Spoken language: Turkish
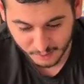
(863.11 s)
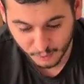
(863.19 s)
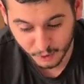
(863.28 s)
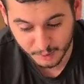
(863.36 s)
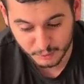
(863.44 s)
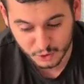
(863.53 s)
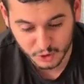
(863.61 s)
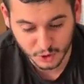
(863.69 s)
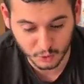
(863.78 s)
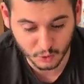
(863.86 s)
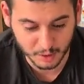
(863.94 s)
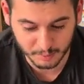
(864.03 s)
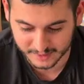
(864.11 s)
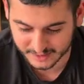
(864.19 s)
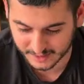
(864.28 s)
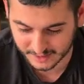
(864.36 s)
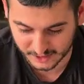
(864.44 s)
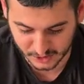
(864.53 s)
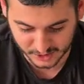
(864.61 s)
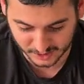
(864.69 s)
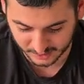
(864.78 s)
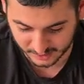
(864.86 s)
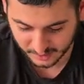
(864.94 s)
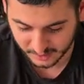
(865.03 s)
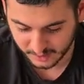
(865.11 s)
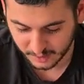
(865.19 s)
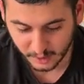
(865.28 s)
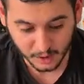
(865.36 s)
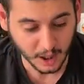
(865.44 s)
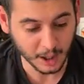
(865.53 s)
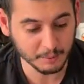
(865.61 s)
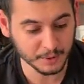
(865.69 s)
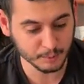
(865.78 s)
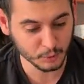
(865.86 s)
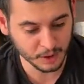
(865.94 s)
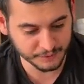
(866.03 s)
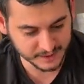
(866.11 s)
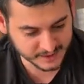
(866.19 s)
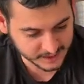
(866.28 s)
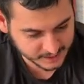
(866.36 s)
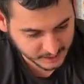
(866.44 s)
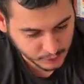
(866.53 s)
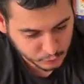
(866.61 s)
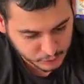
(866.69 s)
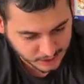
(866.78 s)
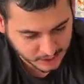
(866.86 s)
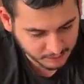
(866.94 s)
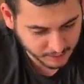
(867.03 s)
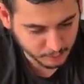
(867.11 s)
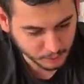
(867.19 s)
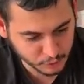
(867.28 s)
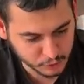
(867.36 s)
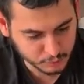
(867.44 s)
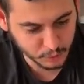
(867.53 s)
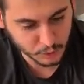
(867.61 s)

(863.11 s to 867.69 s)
Böyle bir sıcak olamaz arkadaşlar ya. Abi bir de bu kafeslerde ne güzelliği var biliyor musunuz?